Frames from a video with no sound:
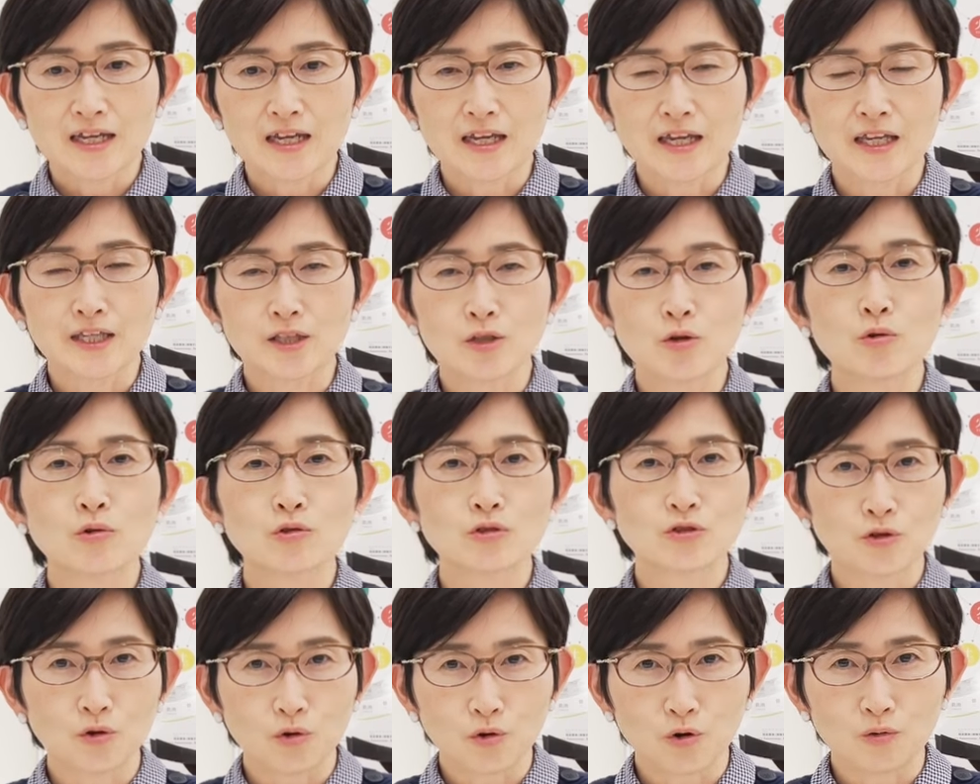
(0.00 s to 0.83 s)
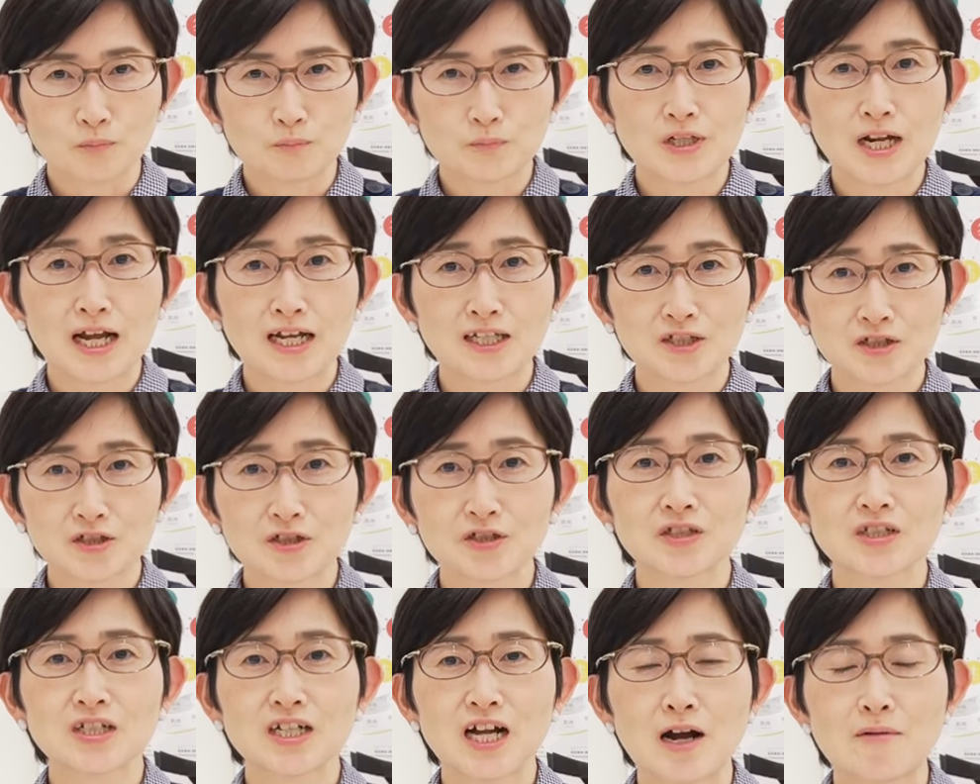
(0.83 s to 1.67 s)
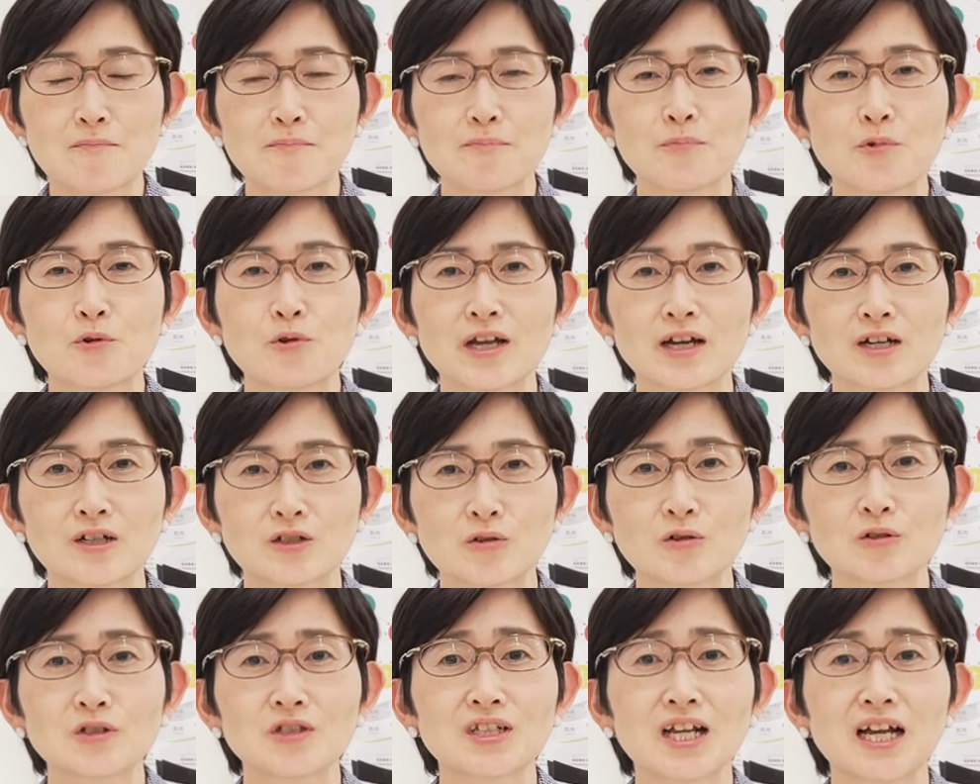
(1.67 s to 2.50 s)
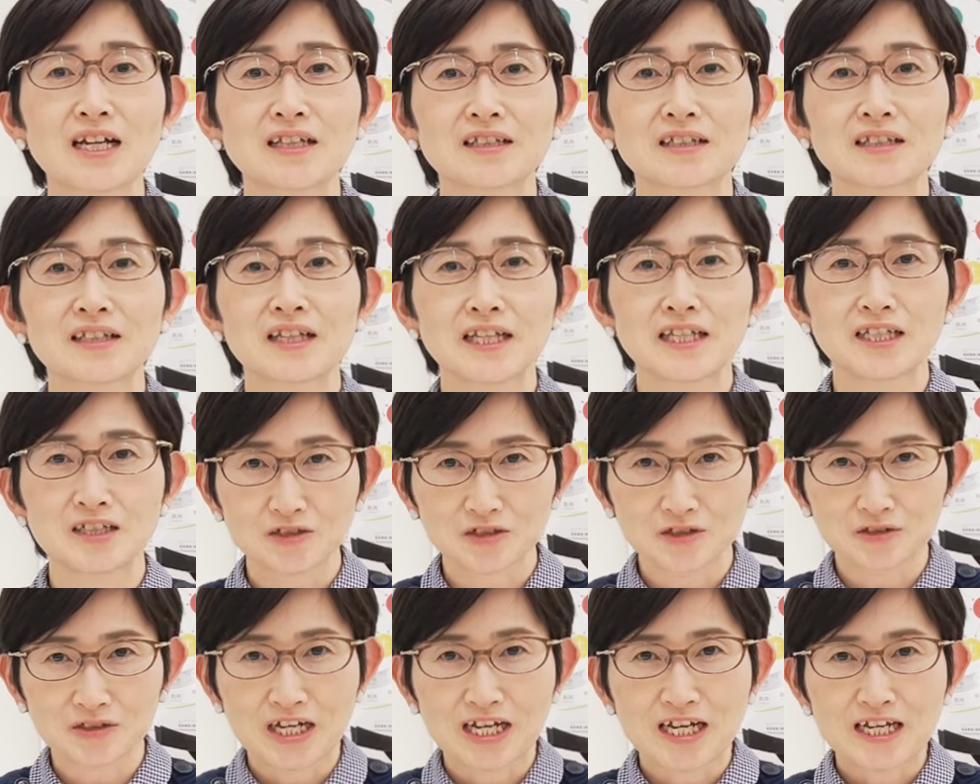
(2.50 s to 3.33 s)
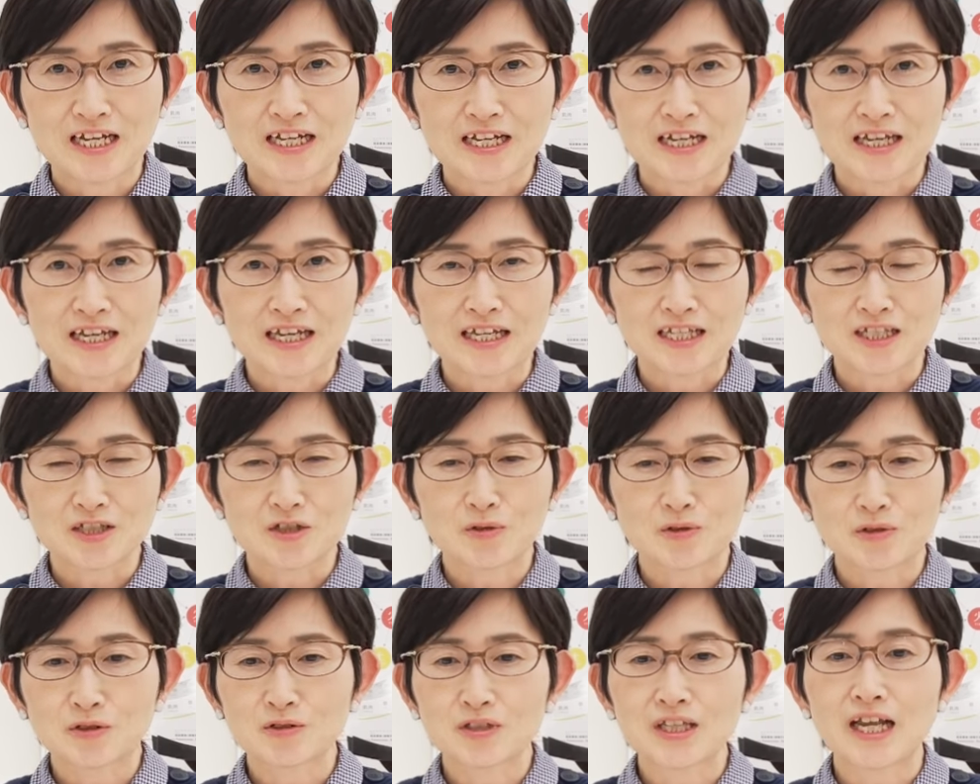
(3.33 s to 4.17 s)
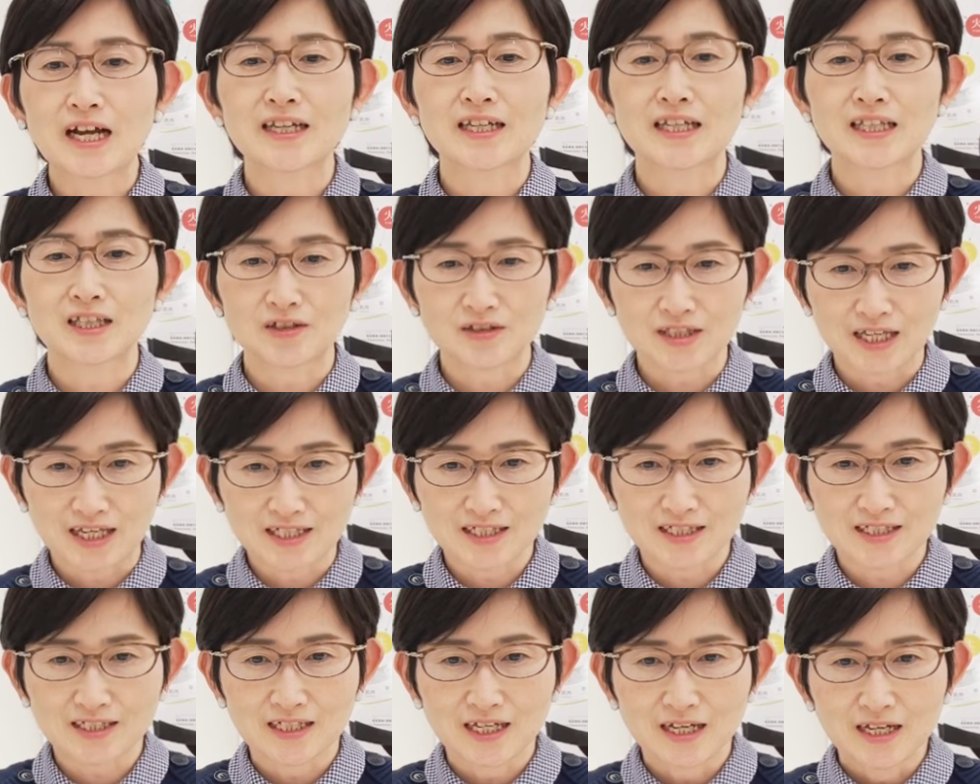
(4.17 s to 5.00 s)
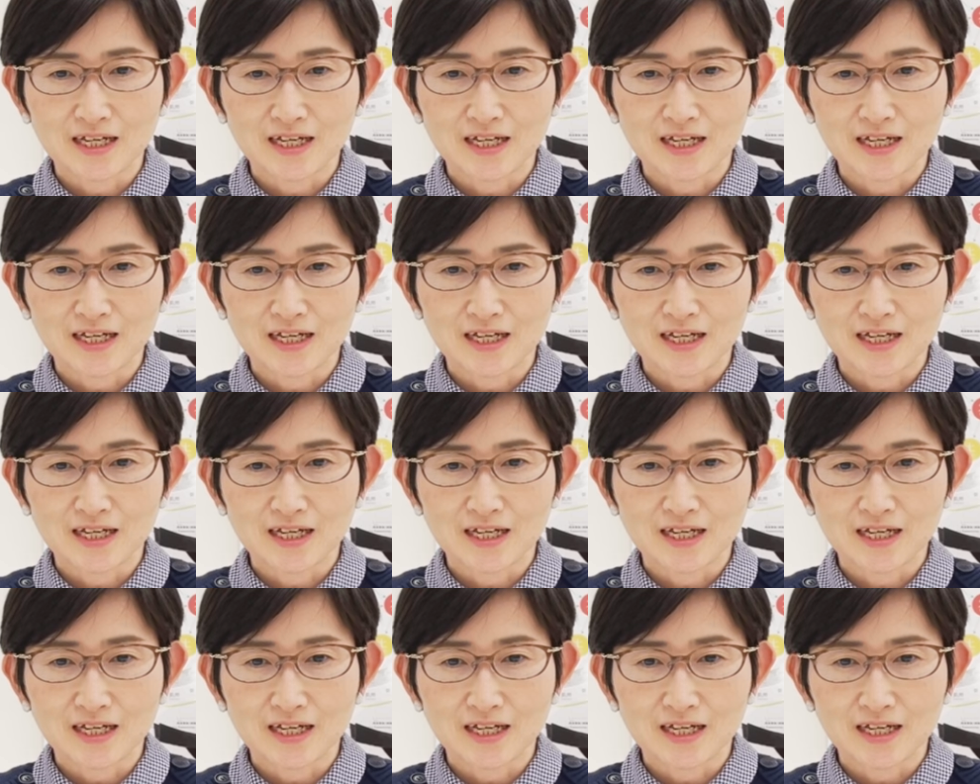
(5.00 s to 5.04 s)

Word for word: え養生プラス漢方薬を使っていく、えそういうダイエットです